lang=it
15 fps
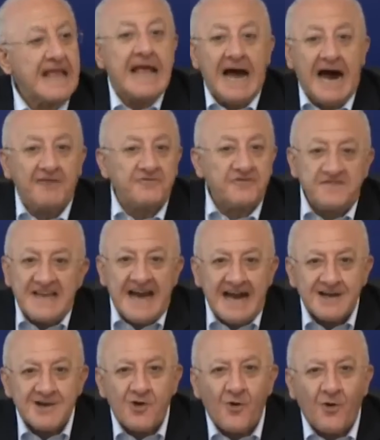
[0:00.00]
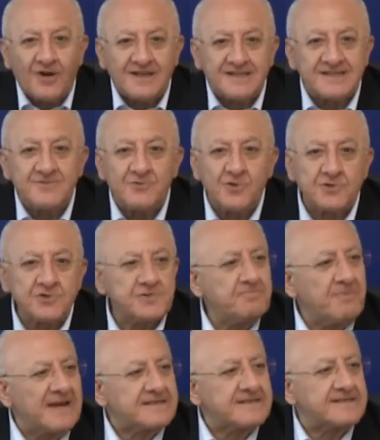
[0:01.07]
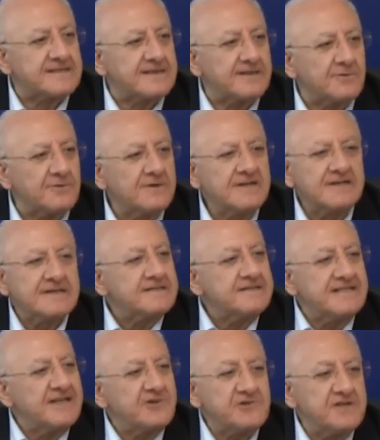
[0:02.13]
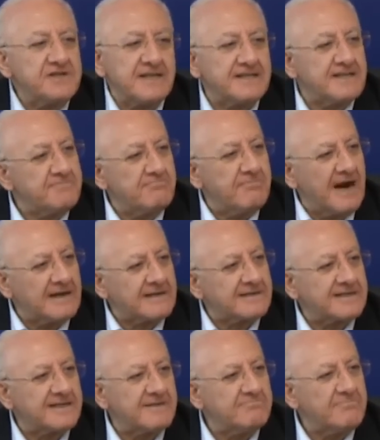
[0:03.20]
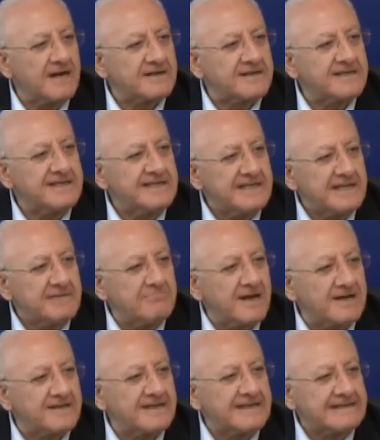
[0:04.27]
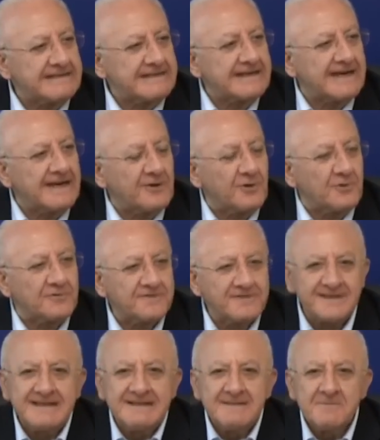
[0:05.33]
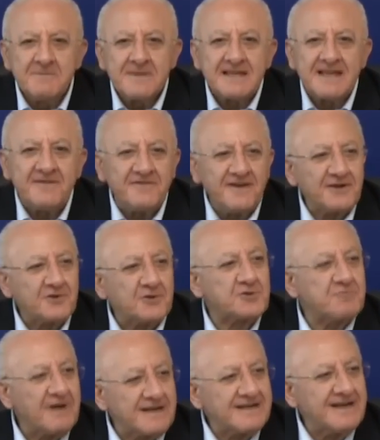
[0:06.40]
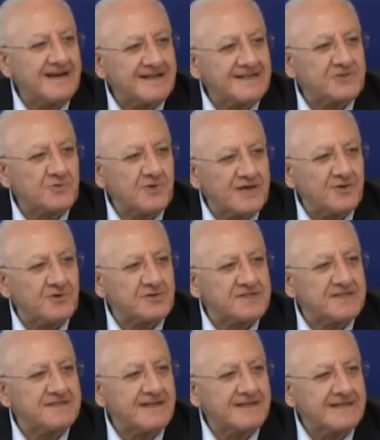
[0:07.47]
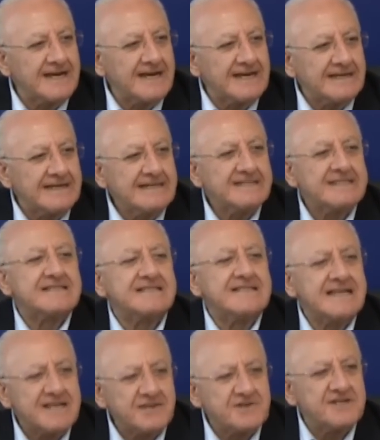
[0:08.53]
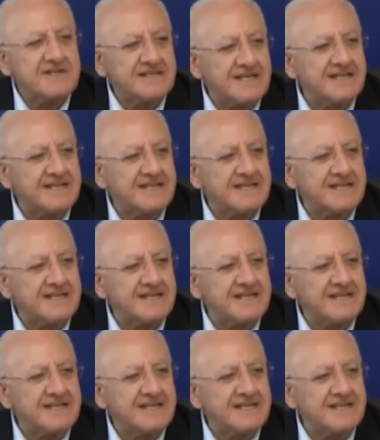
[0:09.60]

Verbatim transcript: a fianco alla Sea-Watch passano decine di barche, barchini, barchette, canotti che fanno sbarcare sulle coste italiane decine